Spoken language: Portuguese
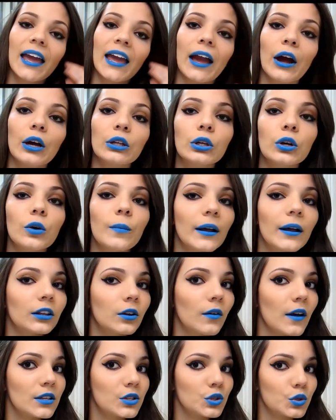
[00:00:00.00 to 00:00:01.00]
Eu tô com o
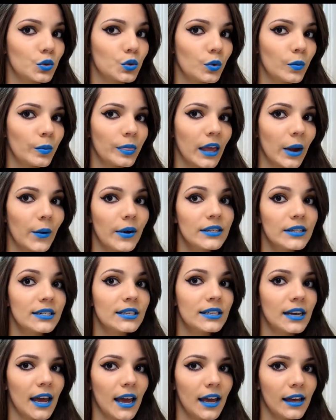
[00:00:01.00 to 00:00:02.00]
batom azul, eu
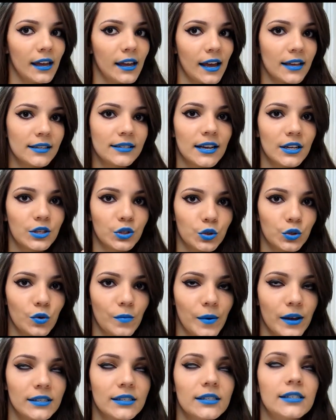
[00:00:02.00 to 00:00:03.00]
ensinei esse azul,
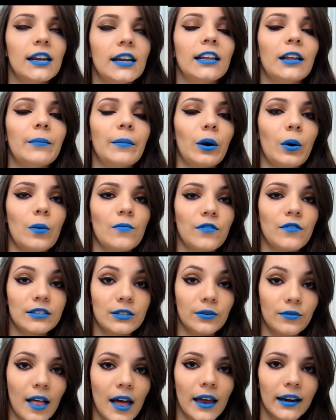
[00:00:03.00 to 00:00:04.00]
mas ensinei também como
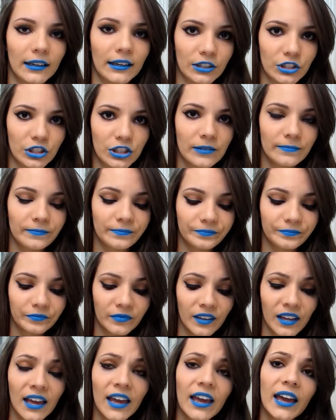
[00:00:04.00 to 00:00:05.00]
fazer um laranja.
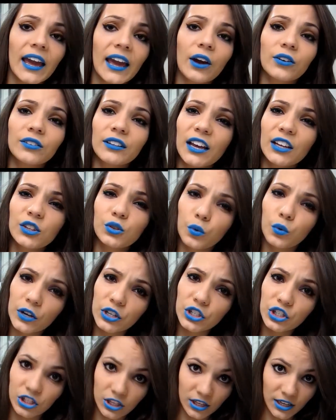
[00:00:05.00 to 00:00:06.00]
Eu dei
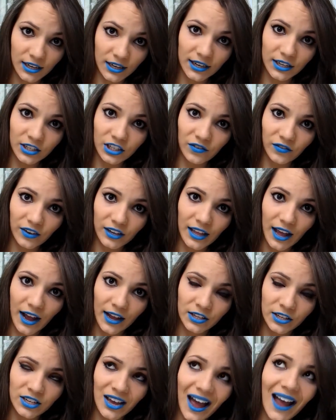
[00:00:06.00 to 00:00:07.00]
duas dicas, na
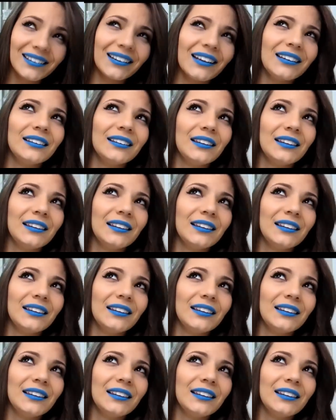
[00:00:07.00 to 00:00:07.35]
verdade, até